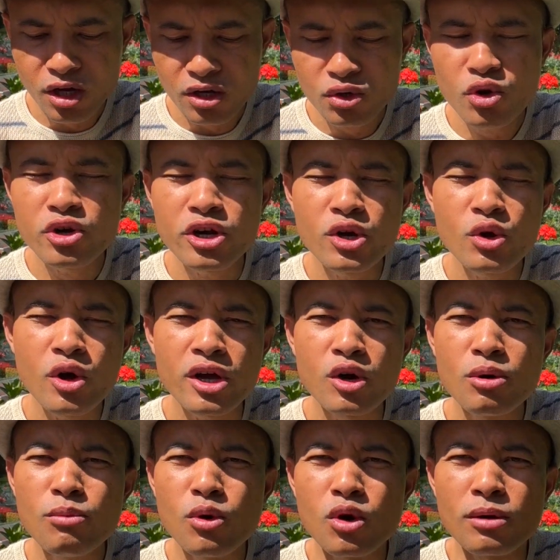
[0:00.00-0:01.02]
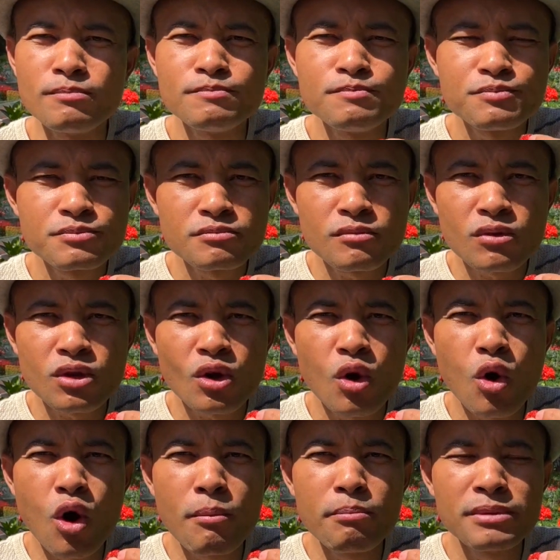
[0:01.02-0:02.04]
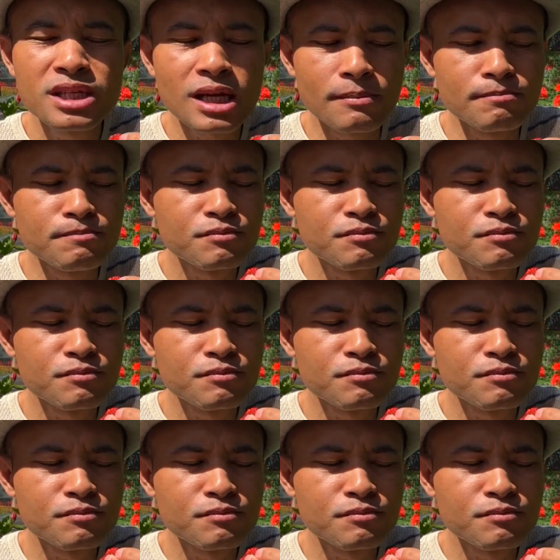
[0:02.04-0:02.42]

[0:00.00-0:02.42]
นุ่นน้อยๆหอมหอมหอมเหมือนกับ